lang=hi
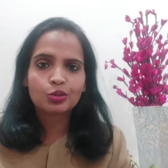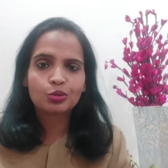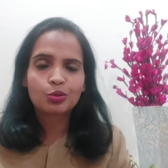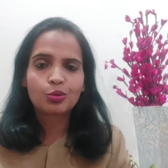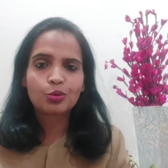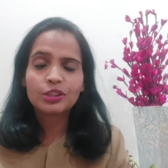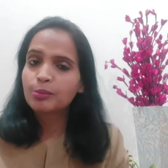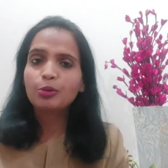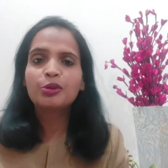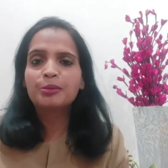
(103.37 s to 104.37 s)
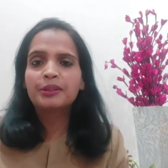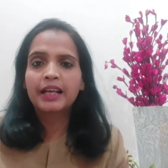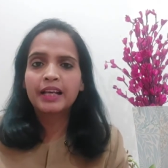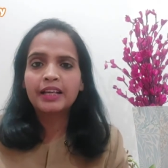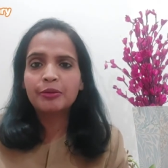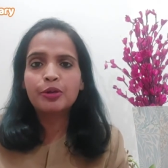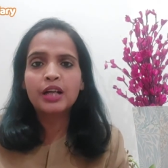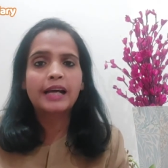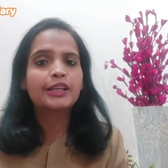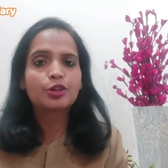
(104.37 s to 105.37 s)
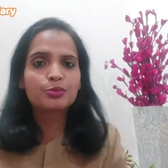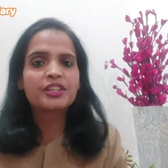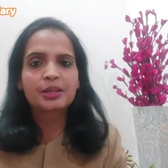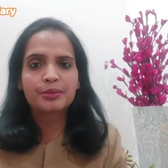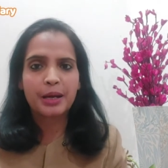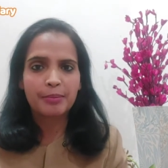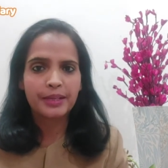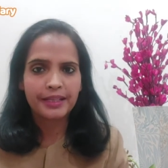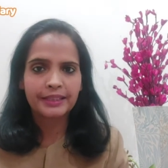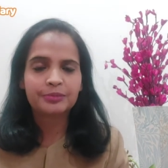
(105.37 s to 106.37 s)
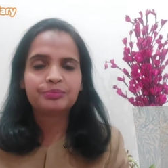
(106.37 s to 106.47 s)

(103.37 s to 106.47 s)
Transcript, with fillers: तो ये भी उन्होंने बताया कि वो कानिकुब्ज के ब्राह्मण हैं